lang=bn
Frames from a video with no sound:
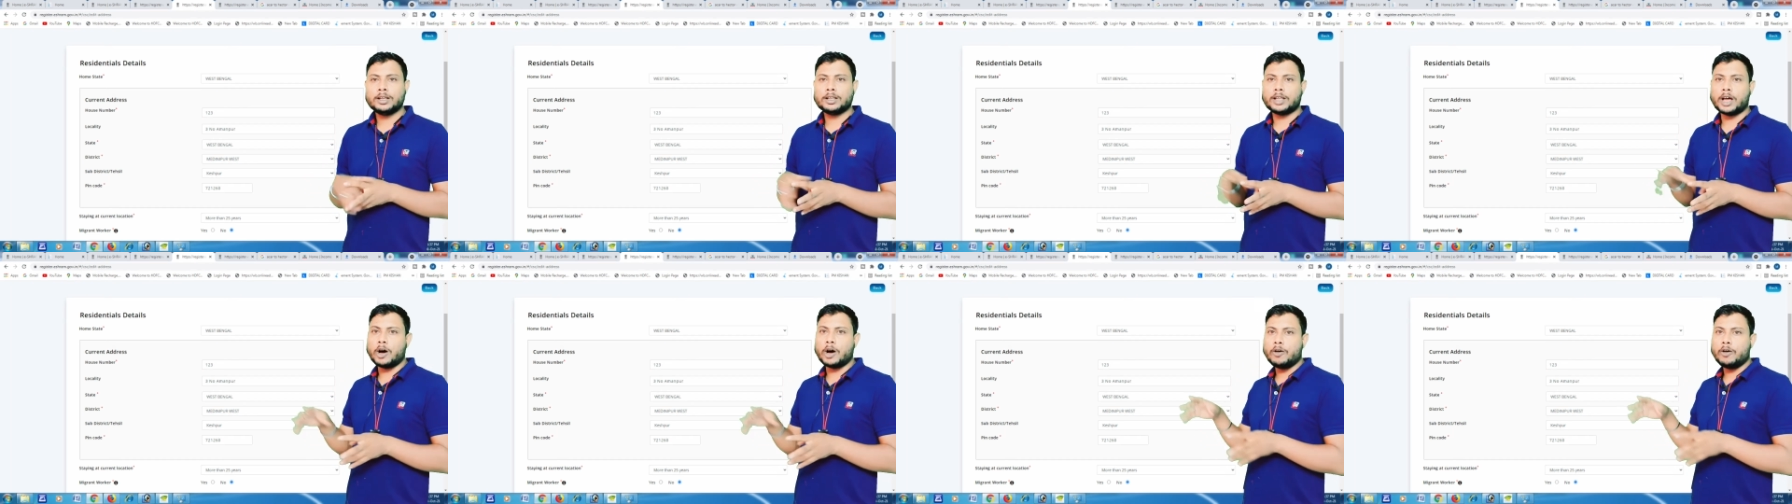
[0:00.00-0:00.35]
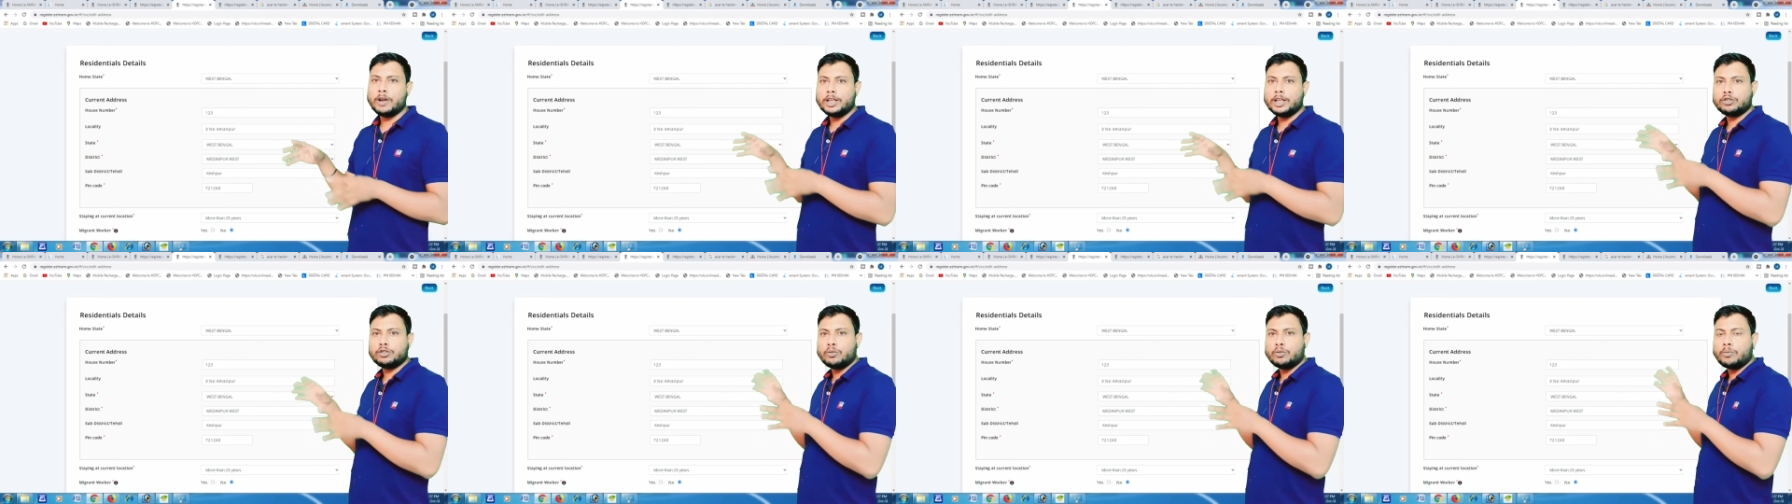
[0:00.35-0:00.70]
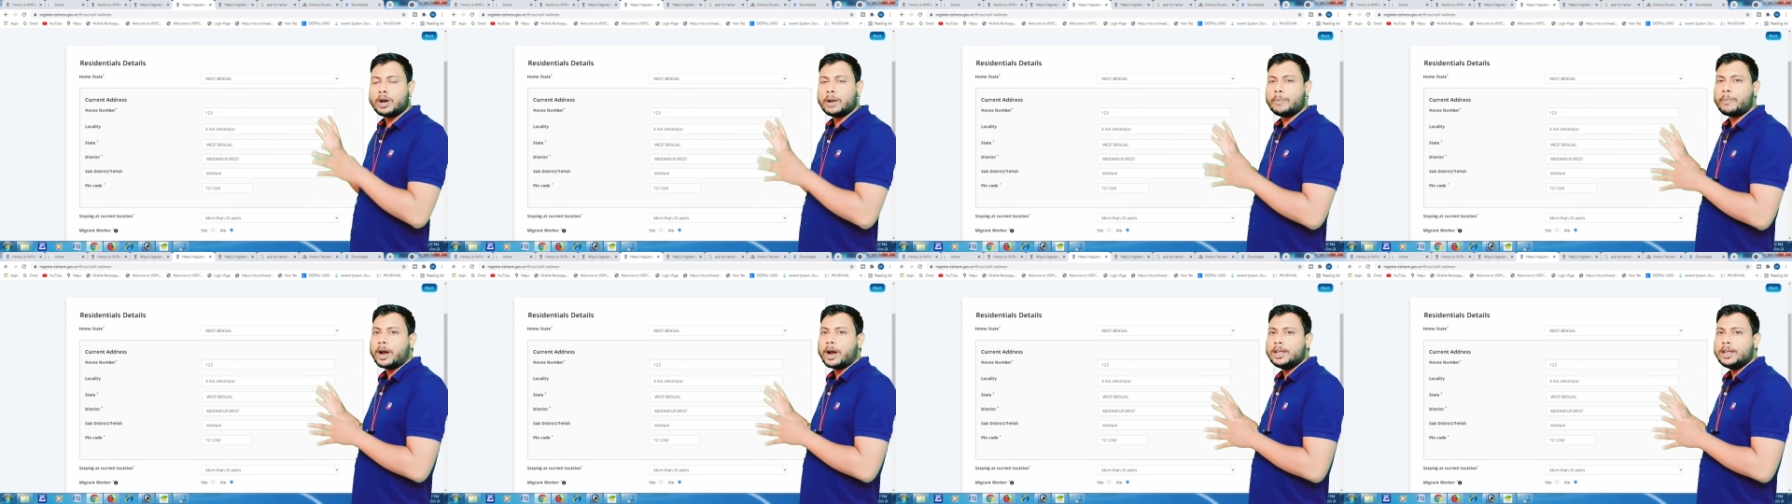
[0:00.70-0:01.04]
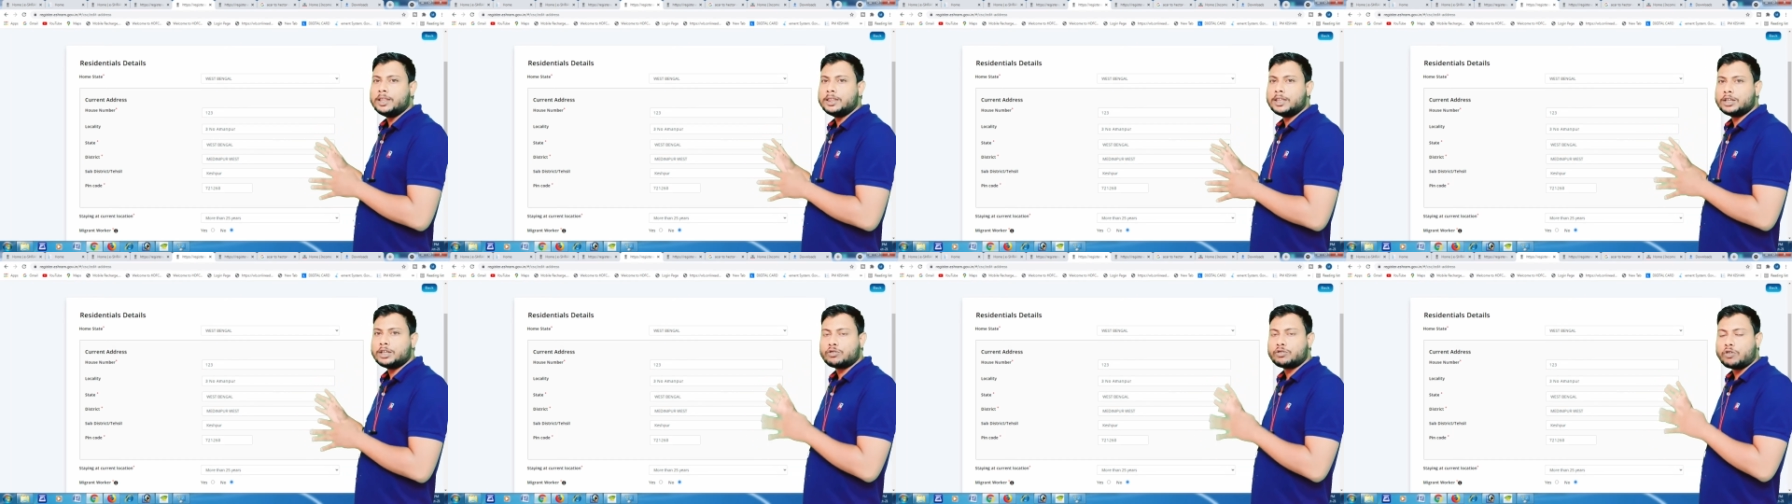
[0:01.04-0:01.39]
তাহলে তোমার
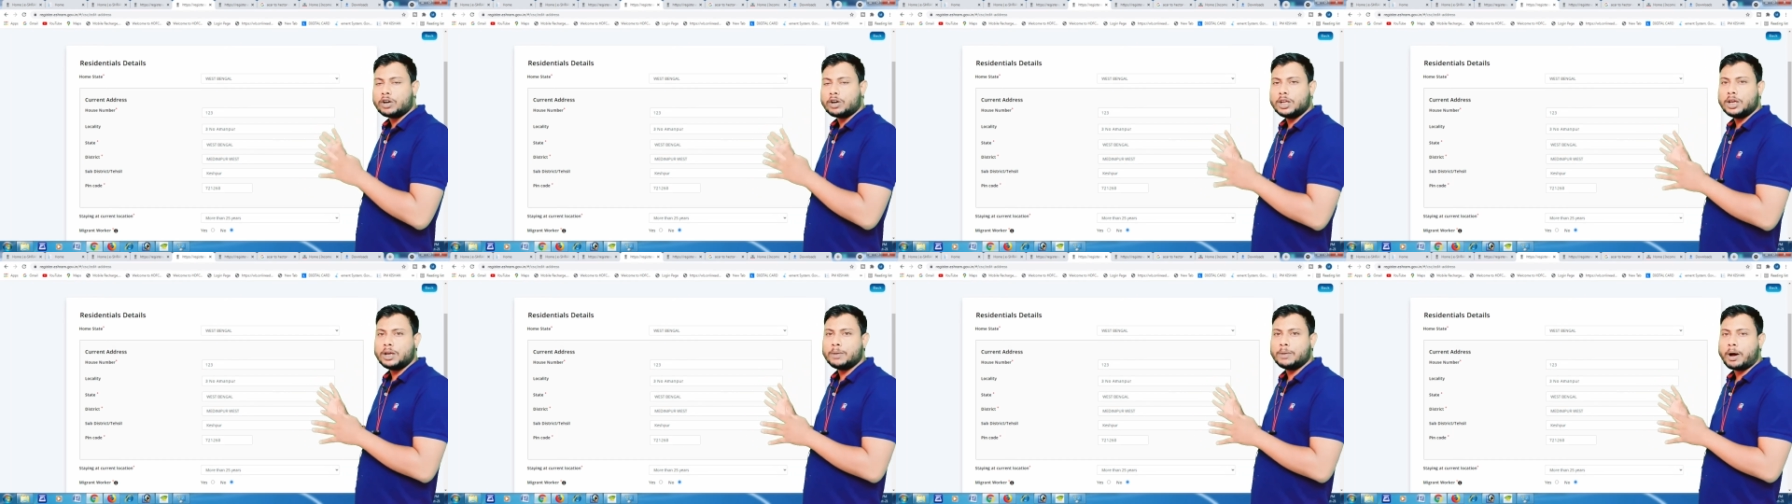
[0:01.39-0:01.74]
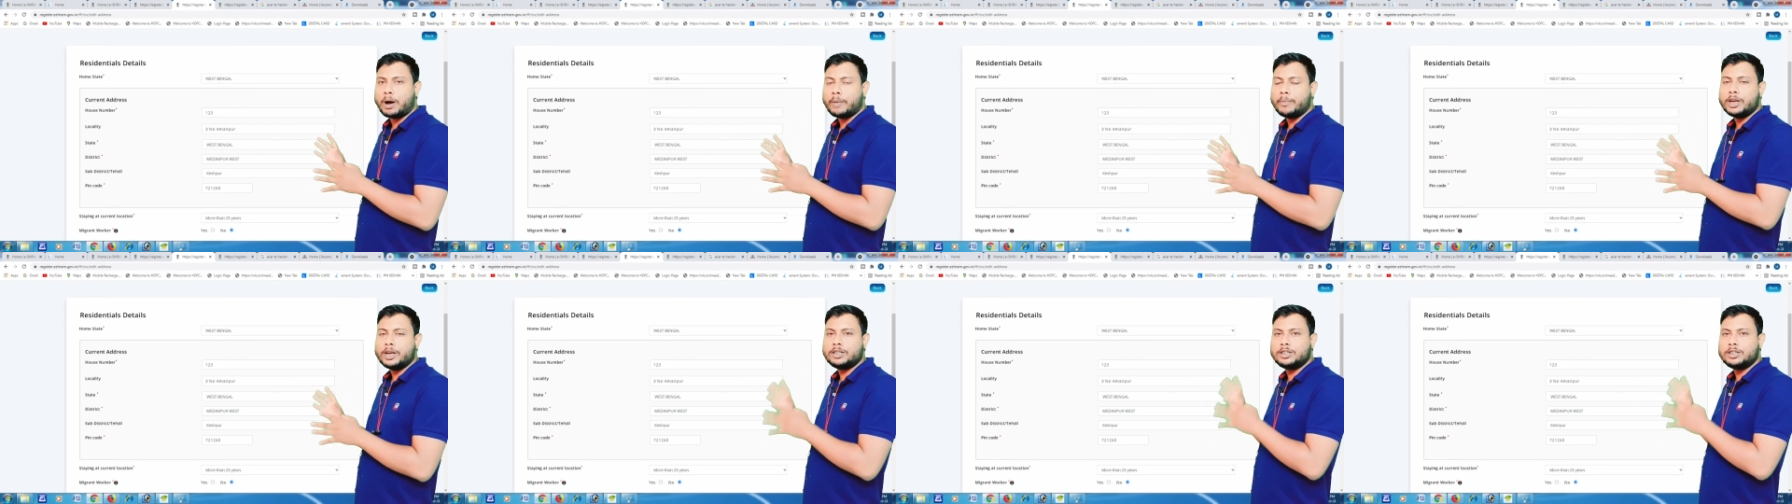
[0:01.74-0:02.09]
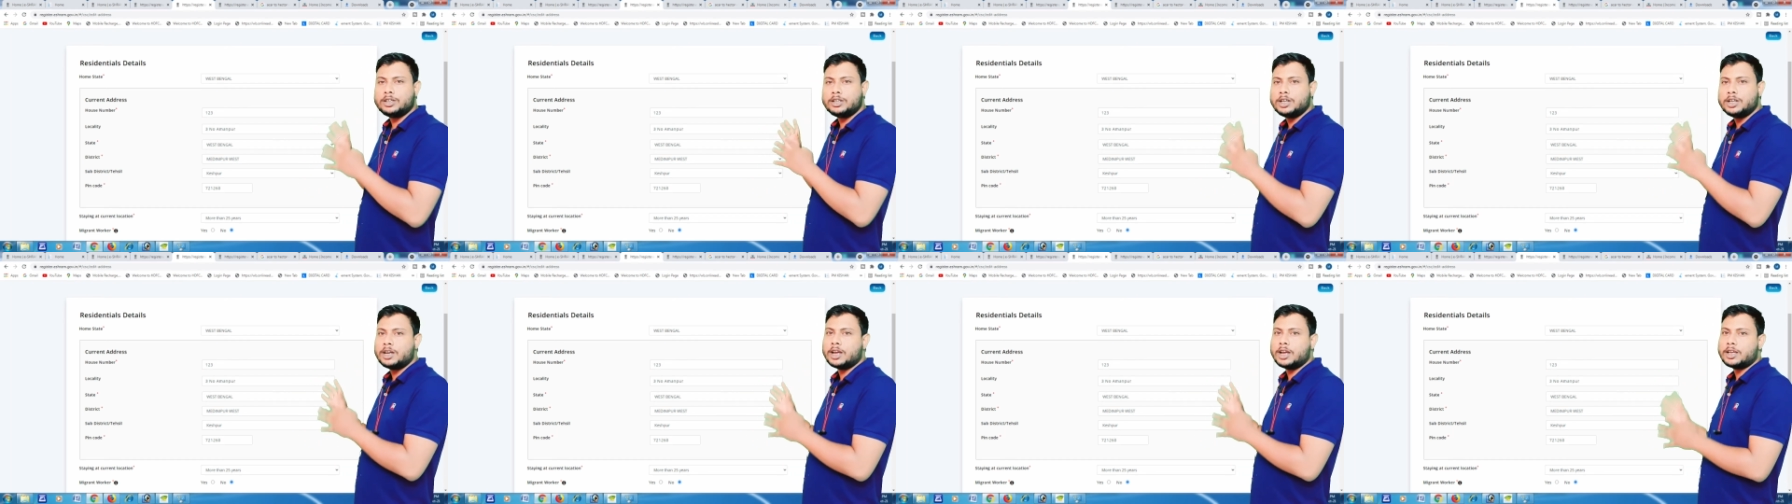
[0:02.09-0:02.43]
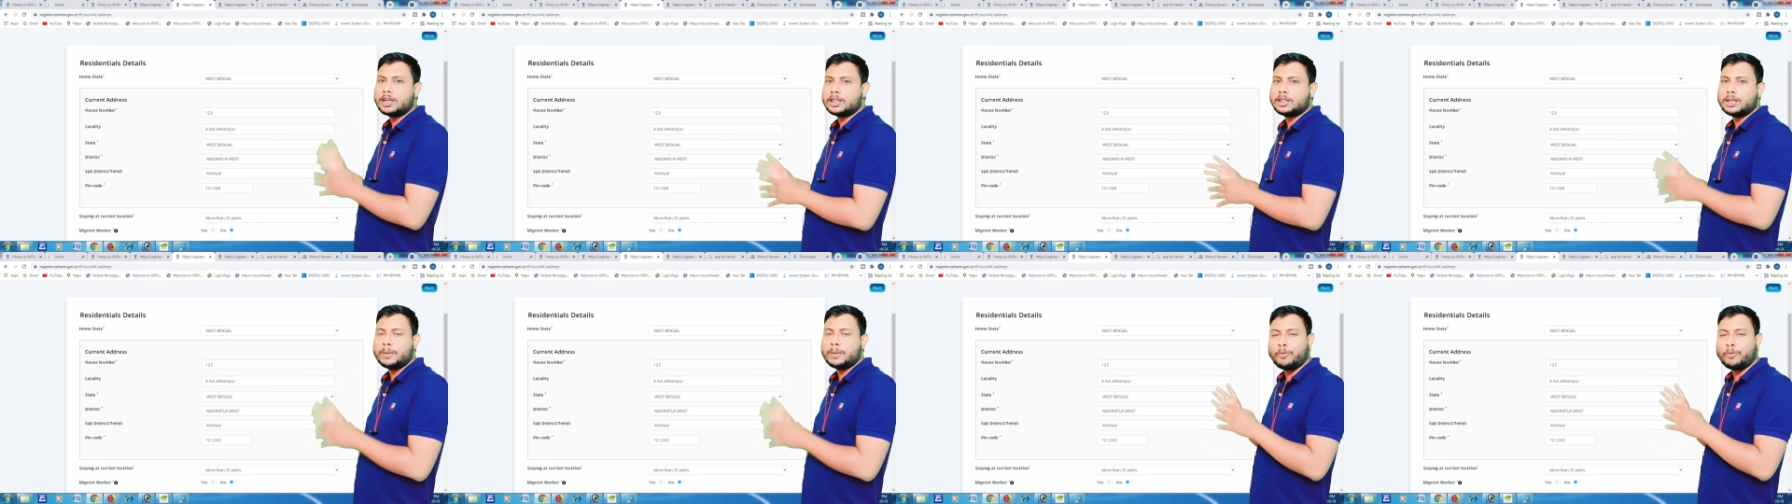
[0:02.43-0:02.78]
বাড়িতে সঠিকভাবে চিঠিটা
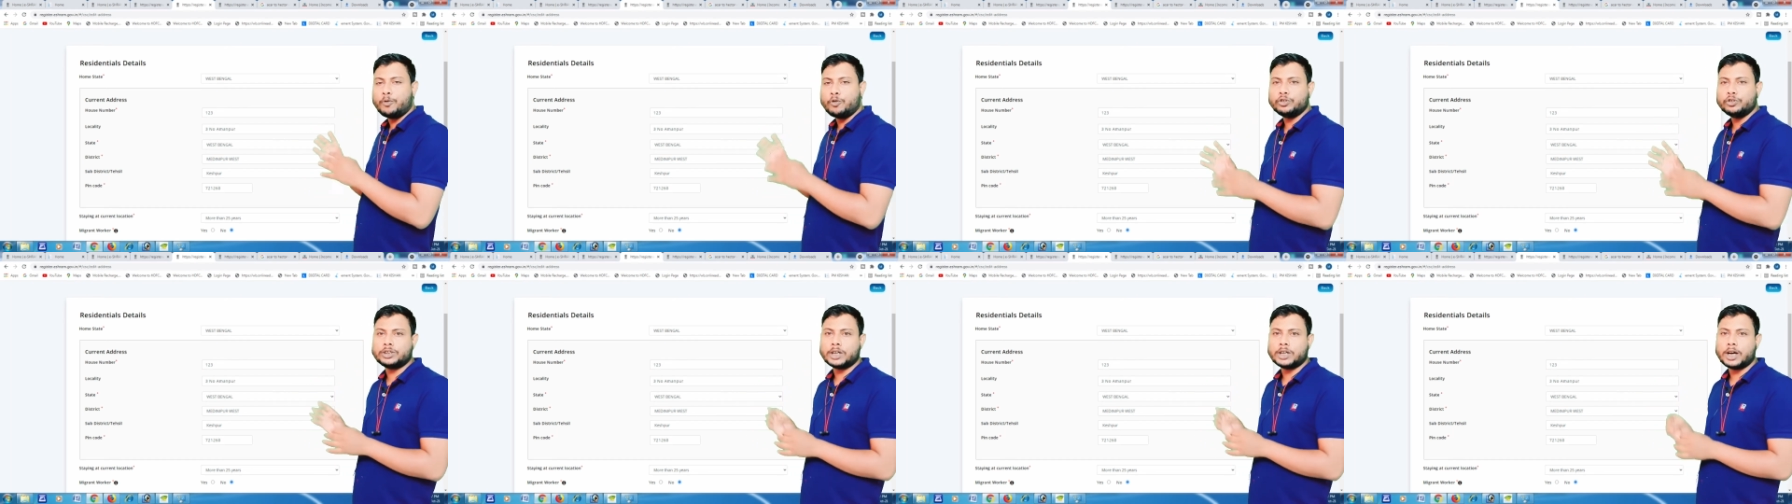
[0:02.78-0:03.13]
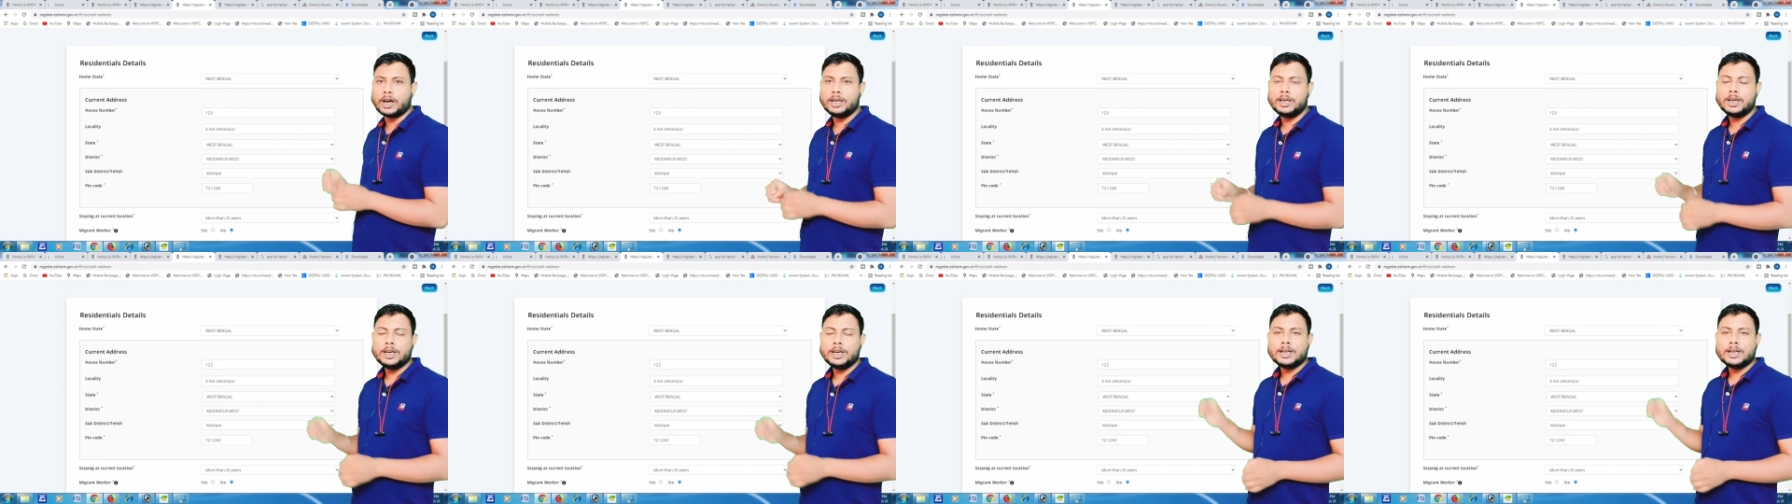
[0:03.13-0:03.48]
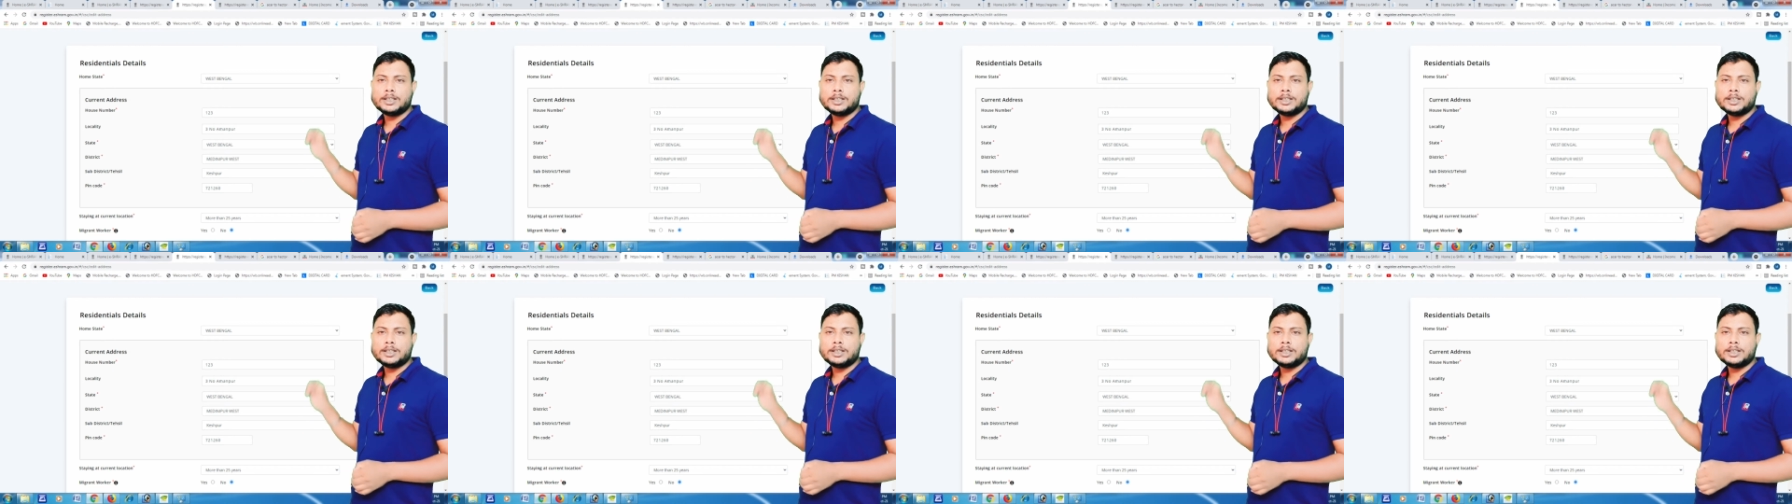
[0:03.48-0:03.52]
যাতে পৌঁছায়